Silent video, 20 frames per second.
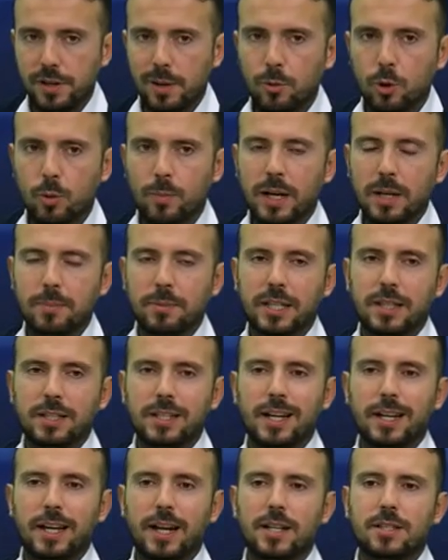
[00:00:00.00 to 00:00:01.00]
ci vediamo domani
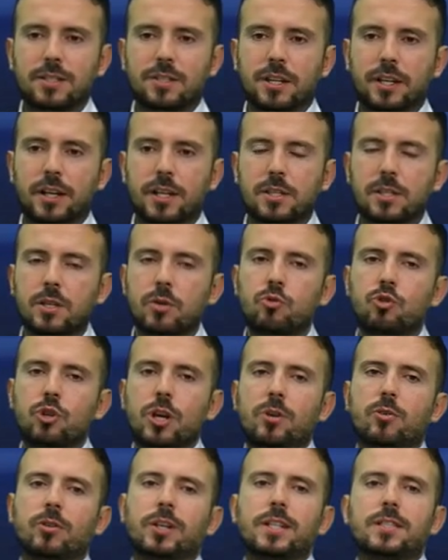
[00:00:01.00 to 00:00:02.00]
Martina, grazie, grazie a
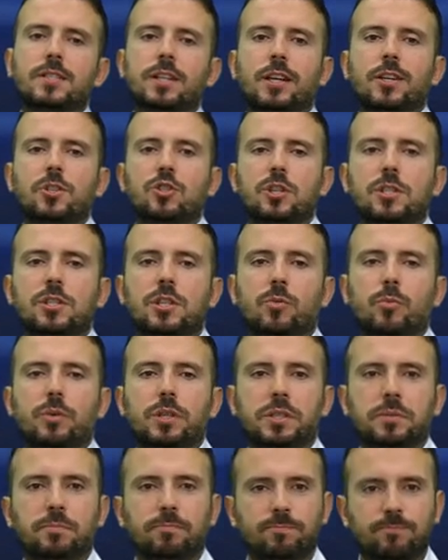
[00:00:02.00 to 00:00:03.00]
Eugenio, grazie a chi ci ha
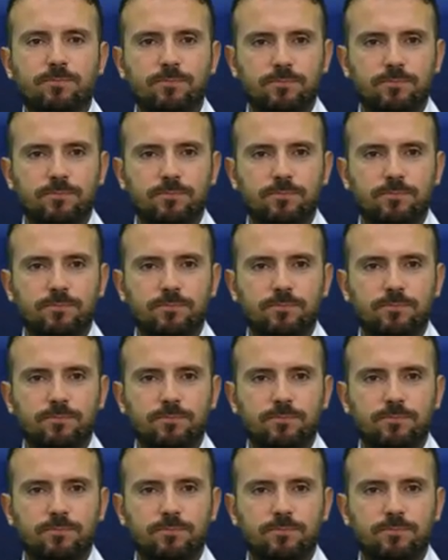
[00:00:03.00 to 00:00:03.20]
seguiti.